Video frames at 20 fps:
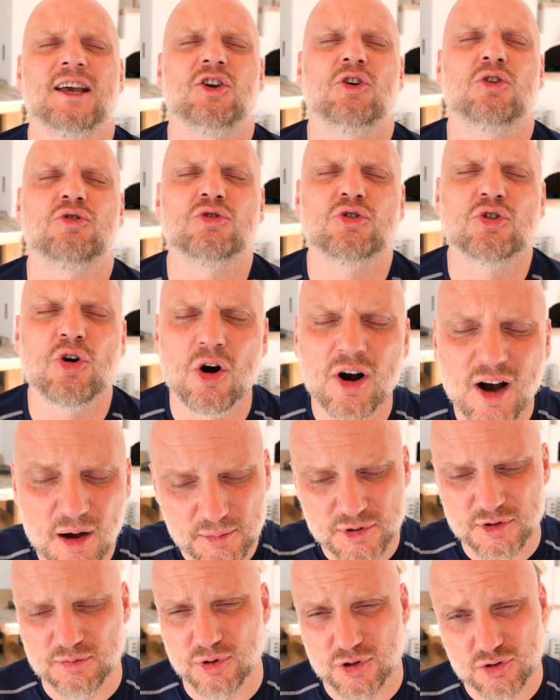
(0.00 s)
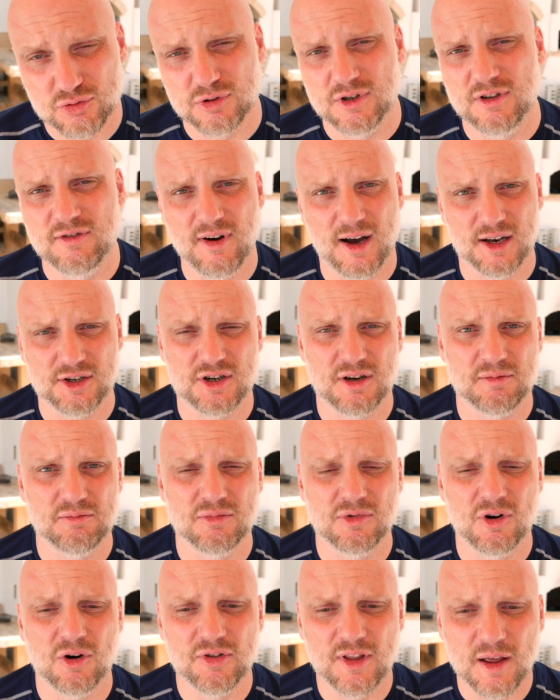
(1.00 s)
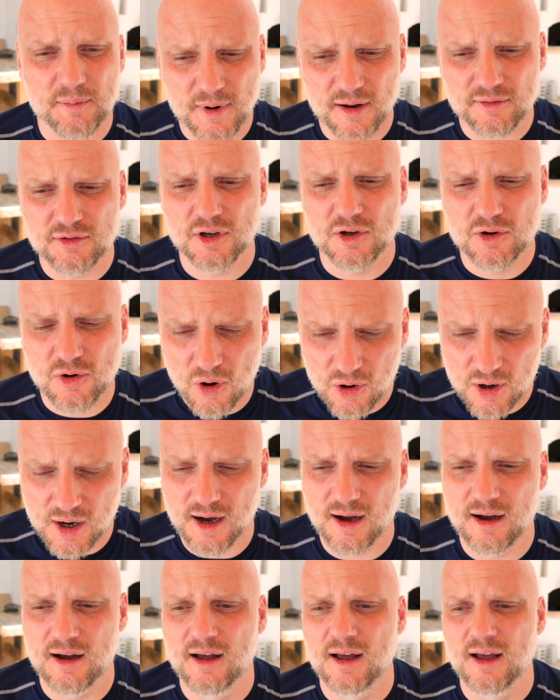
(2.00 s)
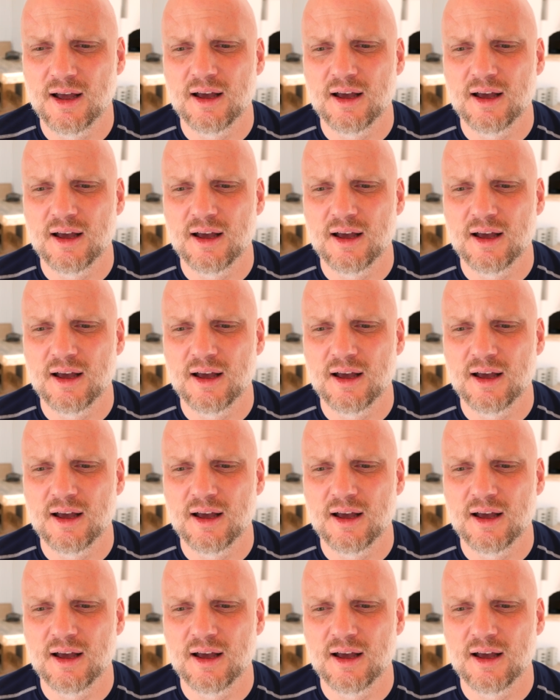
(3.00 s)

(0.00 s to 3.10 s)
I on kocha być posługiwaczem. On naprawdę kocha